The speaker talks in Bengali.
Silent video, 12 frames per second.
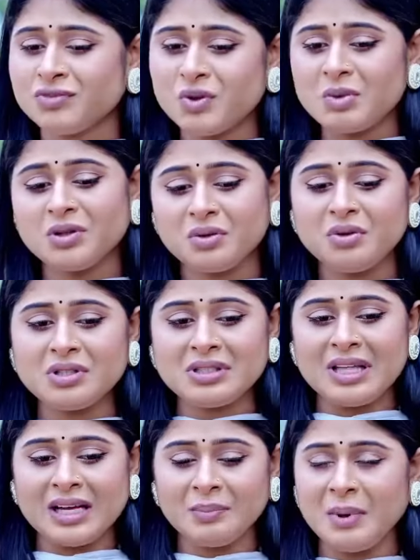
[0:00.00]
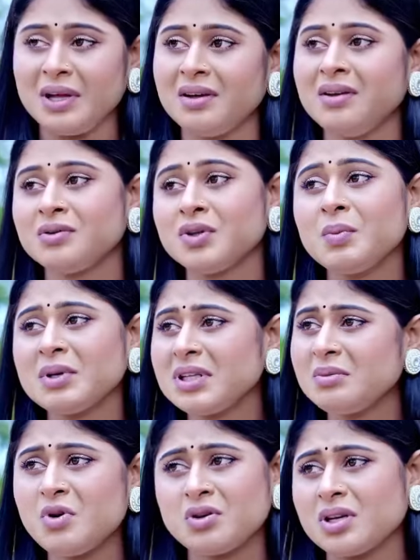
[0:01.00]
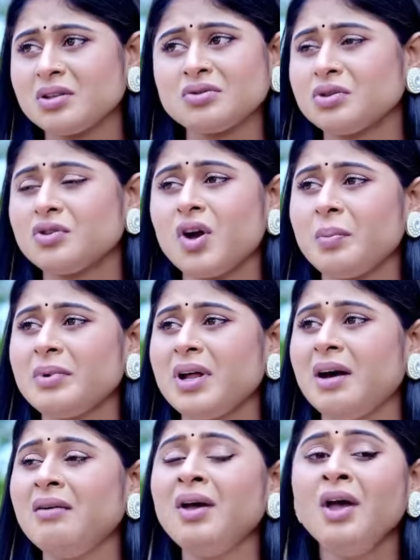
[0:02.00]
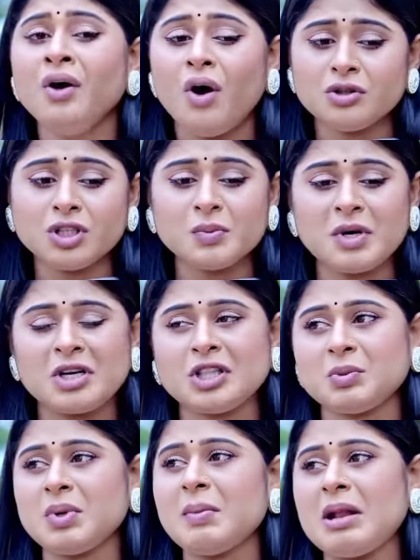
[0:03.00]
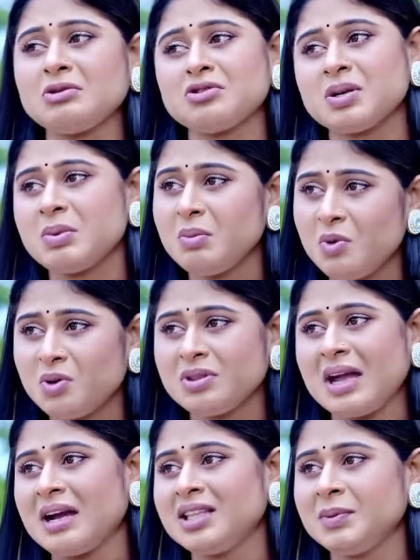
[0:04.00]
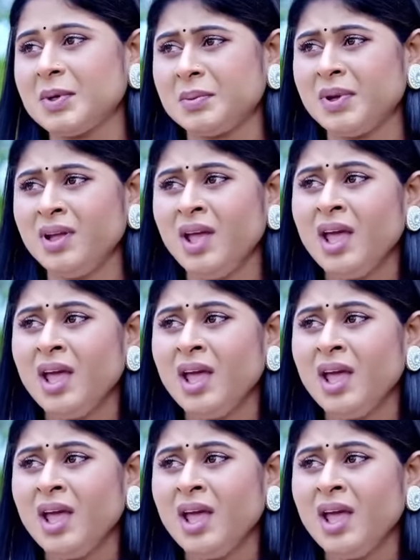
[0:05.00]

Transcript: তোমরা তো খুশি থাকবে তোমাদের মুখটা তো ছোট হবে না অন্তত পক্ষে তোমরা মানুষের সামনে মুখ দেখাতে পারবে